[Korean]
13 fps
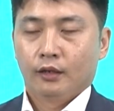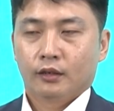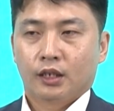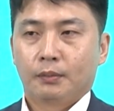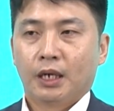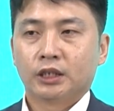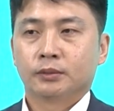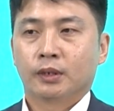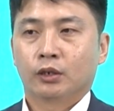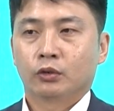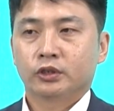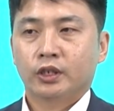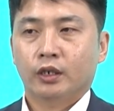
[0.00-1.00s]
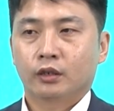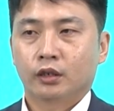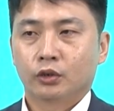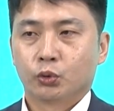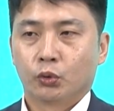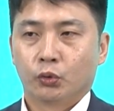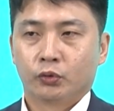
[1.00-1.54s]
네, 마지막으로 최근에
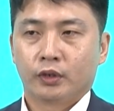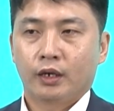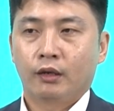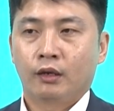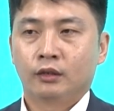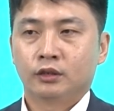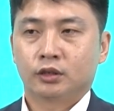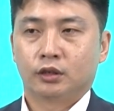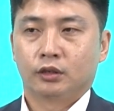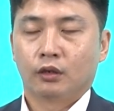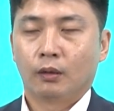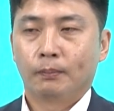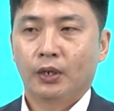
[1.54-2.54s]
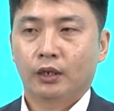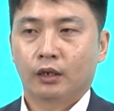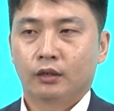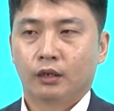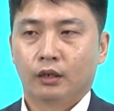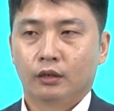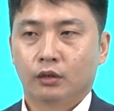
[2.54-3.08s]
좋은 LNG 업황에
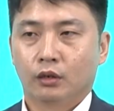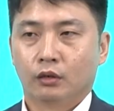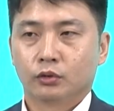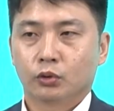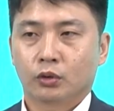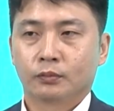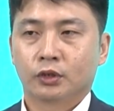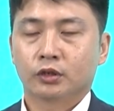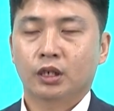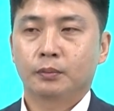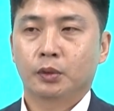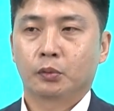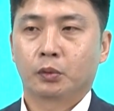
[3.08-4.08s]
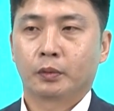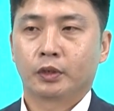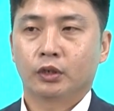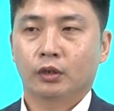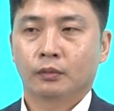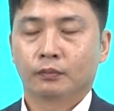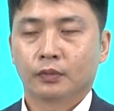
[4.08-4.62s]
대해서 조금 더 살펴보면요.